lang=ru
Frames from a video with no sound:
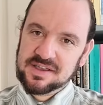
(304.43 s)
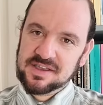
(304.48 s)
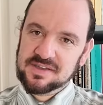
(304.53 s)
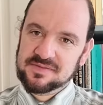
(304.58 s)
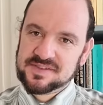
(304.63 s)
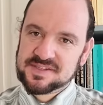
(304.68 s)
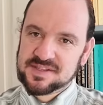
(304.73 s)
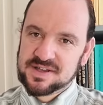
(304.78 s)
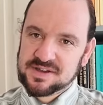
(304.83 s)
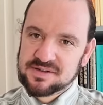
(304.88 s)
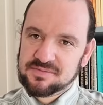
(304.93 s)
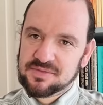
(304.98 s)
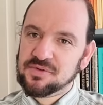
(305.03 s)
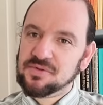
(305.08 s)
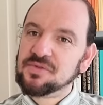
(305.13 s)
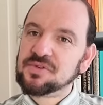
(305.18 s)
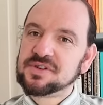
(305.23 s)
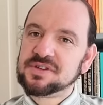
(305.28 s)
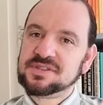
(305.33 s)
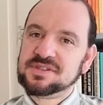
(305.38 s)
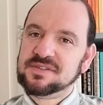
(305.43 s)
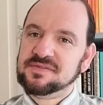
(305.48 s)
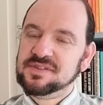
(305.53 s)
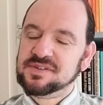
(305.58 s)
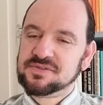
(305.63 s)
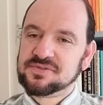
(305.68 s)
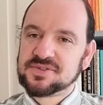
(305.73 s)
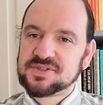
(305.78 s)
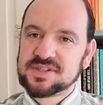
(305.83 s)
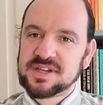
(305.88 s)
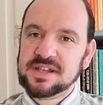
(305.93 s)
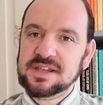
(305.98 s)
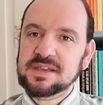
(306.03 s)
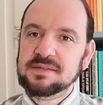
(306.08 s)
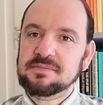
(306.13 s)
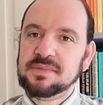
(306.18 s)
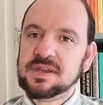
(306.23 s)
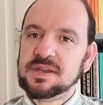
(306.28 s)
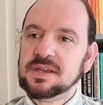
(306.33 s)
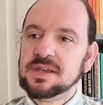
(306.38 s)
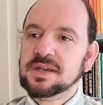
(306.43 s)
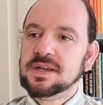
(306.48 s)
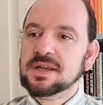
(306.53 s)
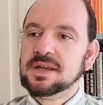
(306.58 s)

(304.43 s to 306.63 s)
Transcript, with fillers: и в Старом городе, и в Иерусалиме,